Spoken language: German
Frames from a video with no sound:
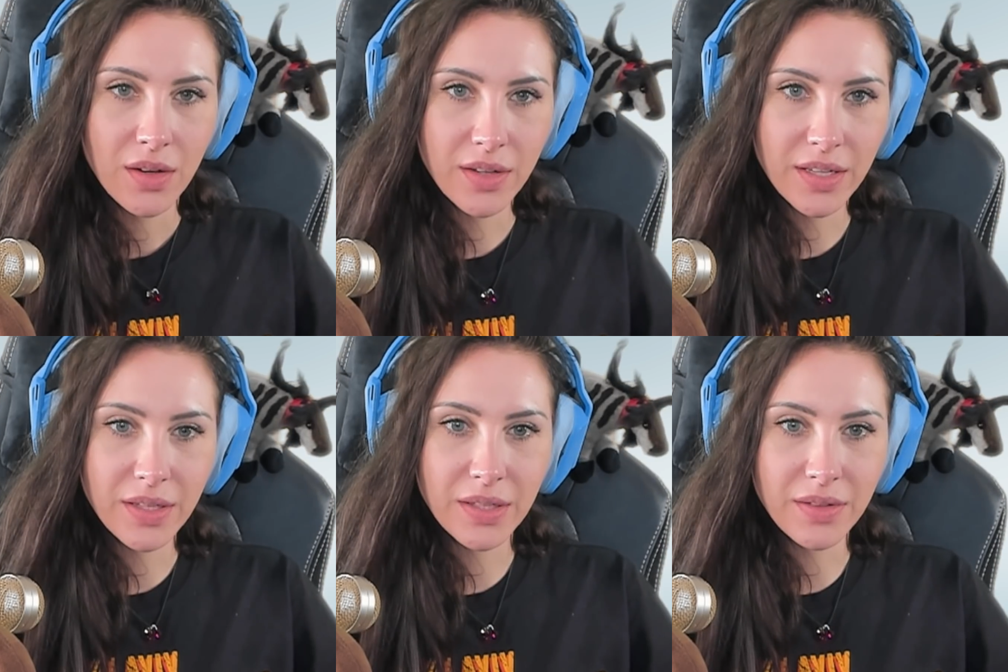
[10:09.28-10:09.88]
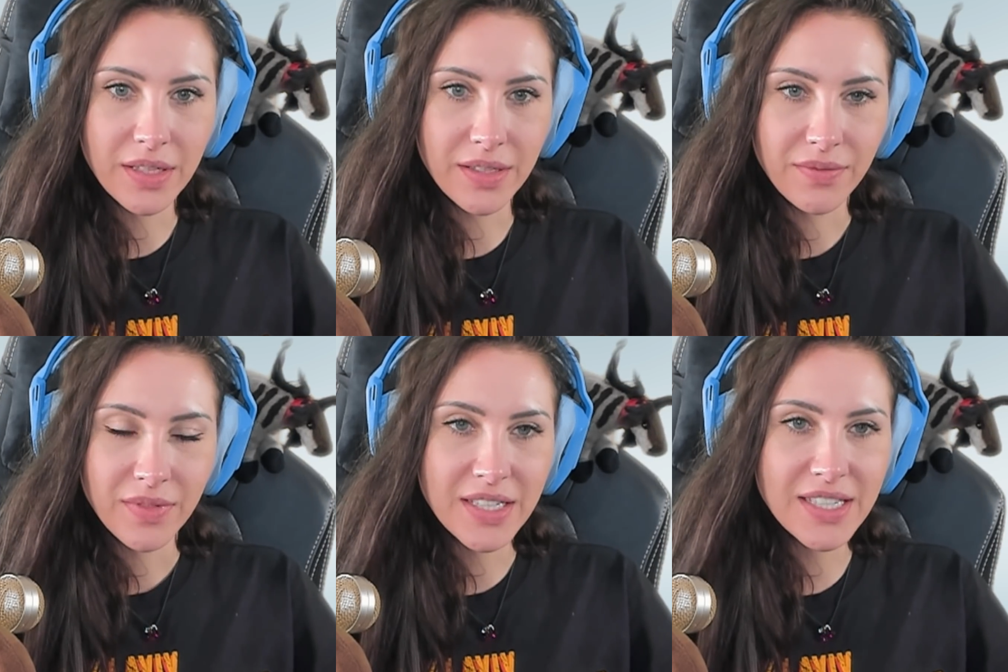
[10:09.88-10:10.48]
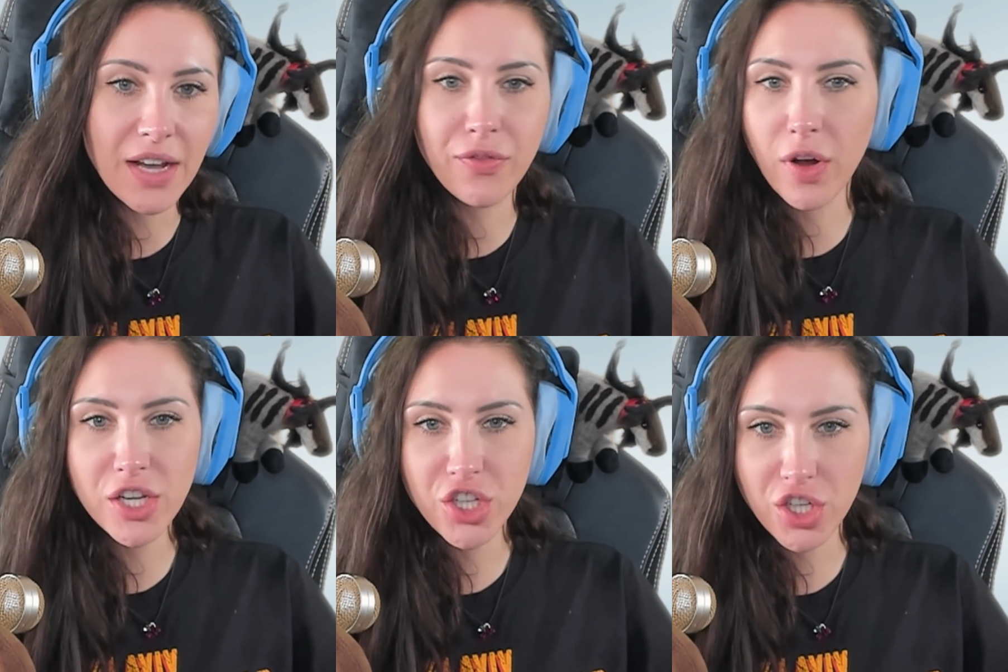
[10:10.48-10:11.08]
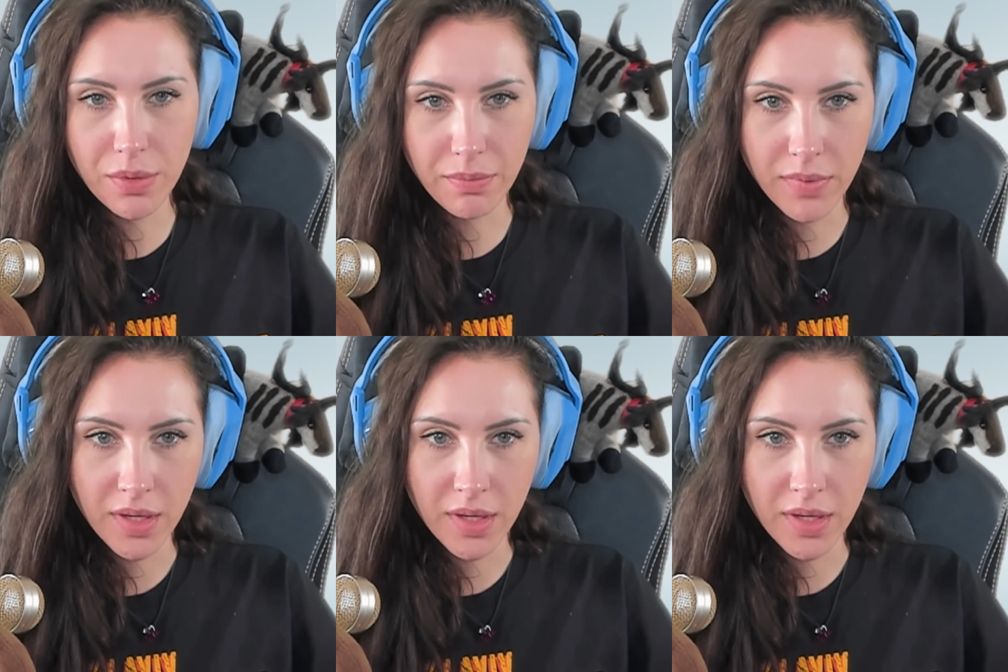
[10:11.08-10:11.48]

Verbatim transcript: Okay, okay, okay. Ist ja voll schlimm.